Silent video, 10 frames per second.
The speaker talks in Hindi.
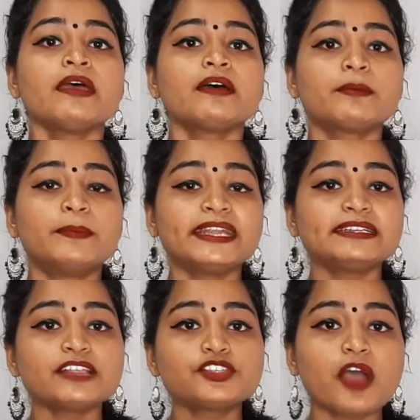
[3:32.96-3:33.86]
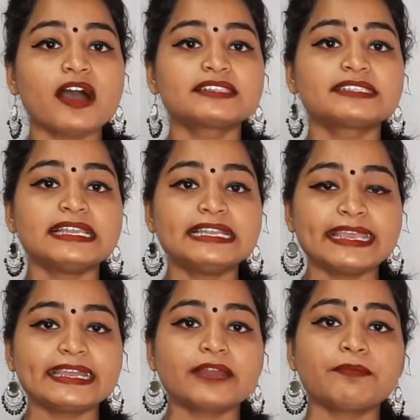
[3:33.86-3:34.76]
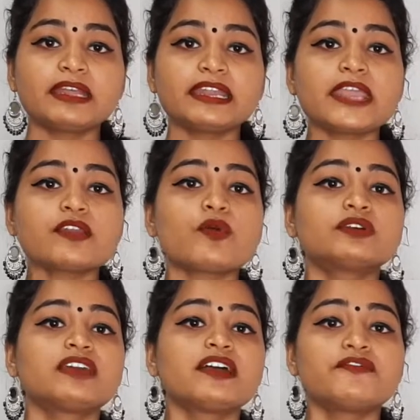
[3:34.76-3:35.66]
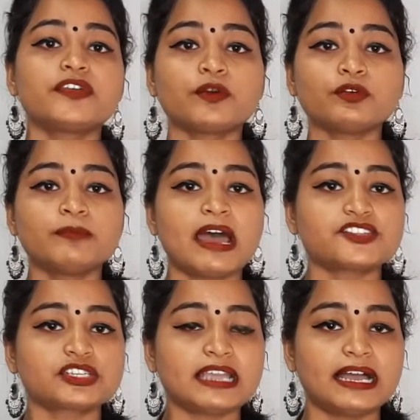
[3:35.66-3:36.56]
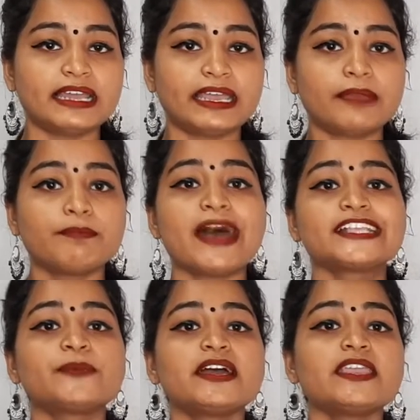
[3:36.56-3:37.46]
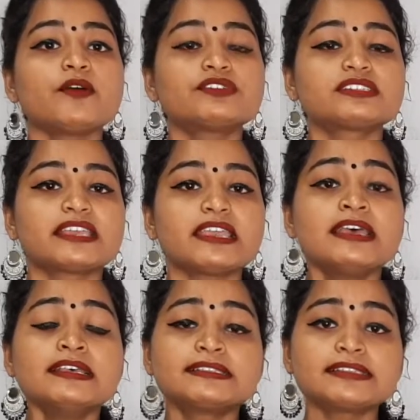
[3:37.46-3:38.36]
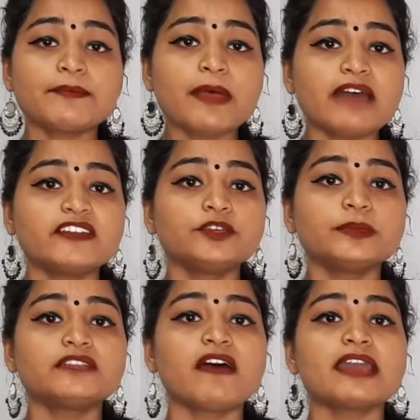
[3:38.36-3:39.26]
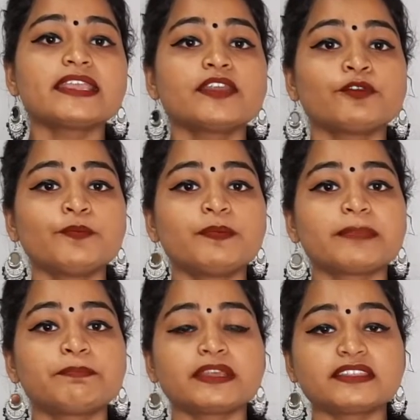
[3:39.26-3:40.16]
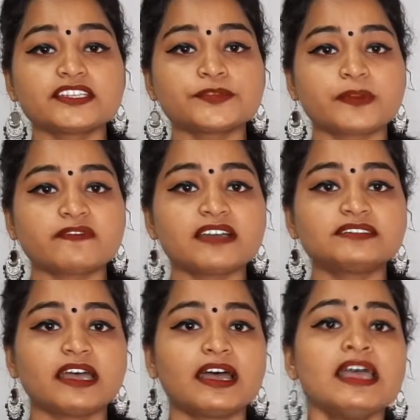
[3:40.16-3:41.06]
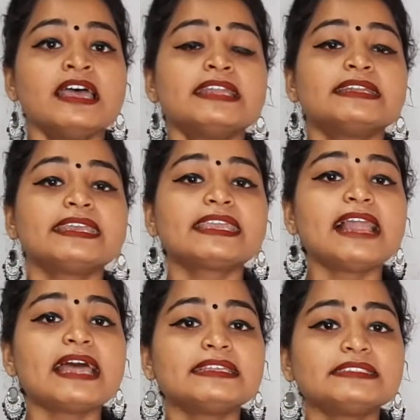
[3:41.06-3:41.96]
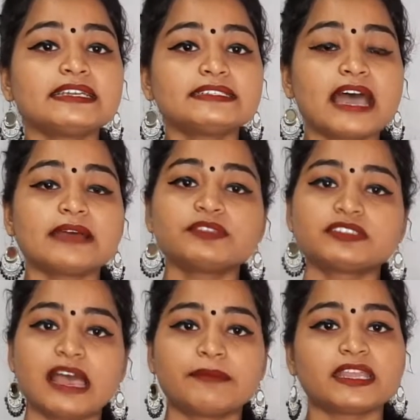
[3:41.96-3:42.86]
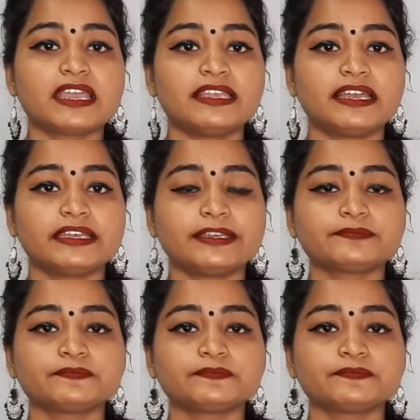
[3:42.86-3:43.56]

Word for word: बेटा चौक से लेकर मनेर रोड तक विरोध मार्च निकाला है भाजपा की ओर से संभावित उम्मीदवार के रूप में प्रदेश प्रवक्ता निखिल आनंद का नाम सामने आया है